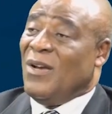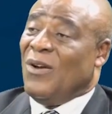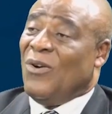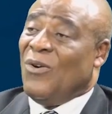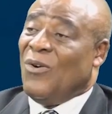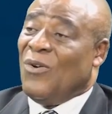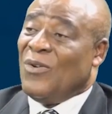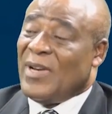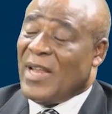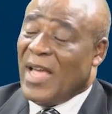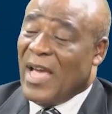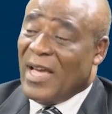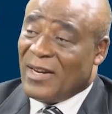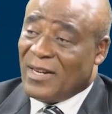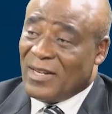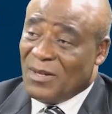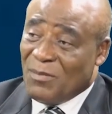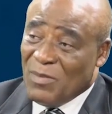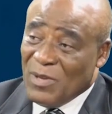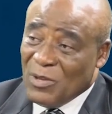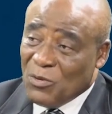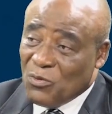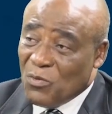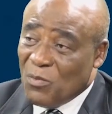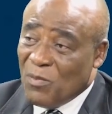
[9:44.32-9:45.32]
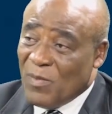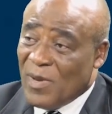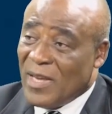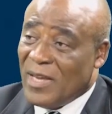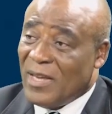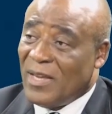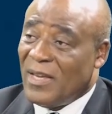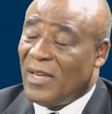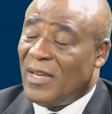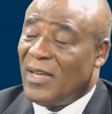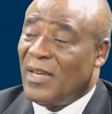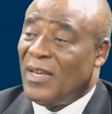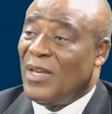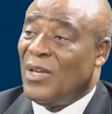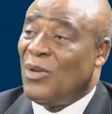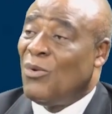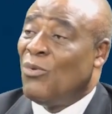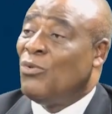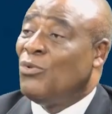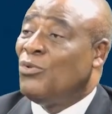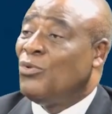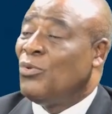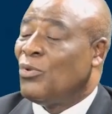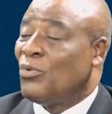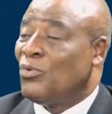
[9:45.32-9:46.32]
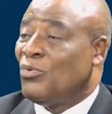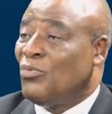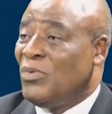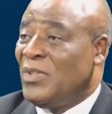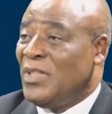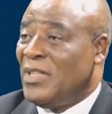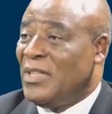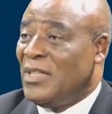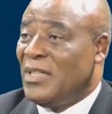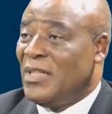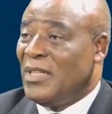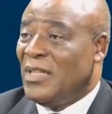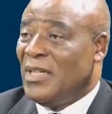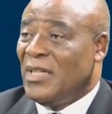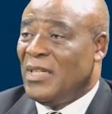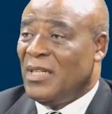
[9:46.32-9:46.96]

On a rebitumé, et aujourd'hui,